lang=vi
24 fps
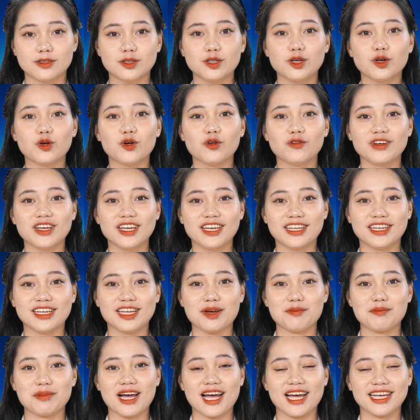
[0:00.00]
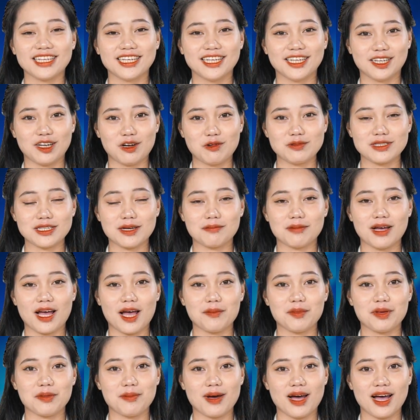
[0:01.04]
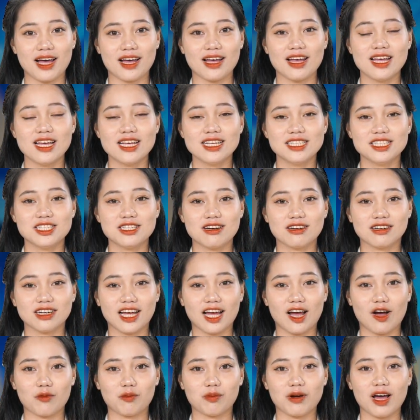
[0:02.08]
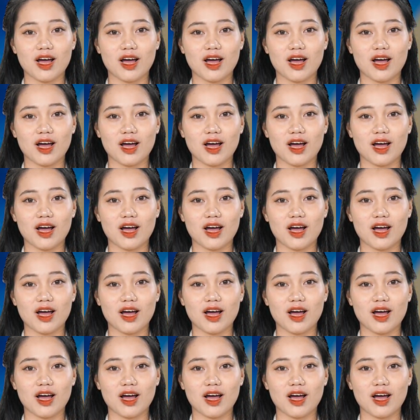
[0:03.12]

Thưa quý vị, năm hai nghìn không trăm hai mươi ba, trường Đại học